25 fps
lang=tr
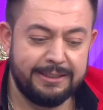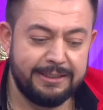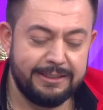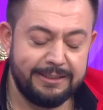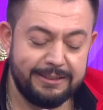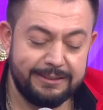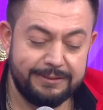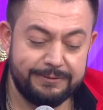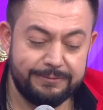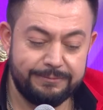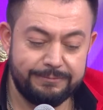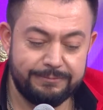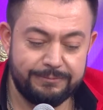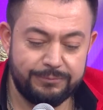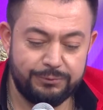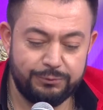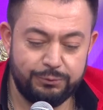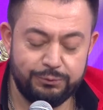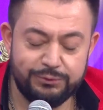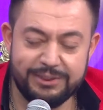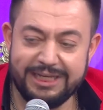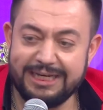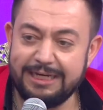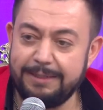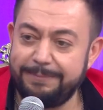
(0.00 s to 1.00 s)
Ee,
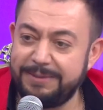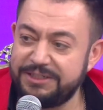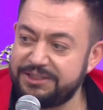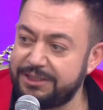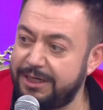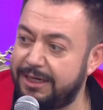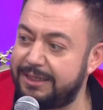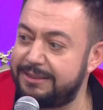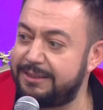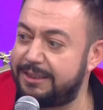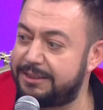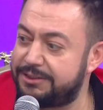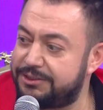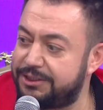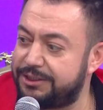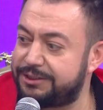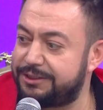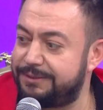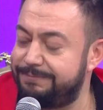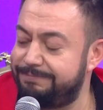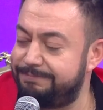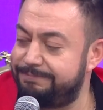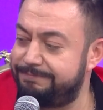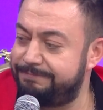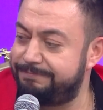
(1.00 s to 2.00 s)
155'e kadar
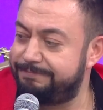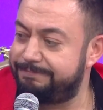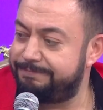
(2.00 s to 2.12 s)
çıktım.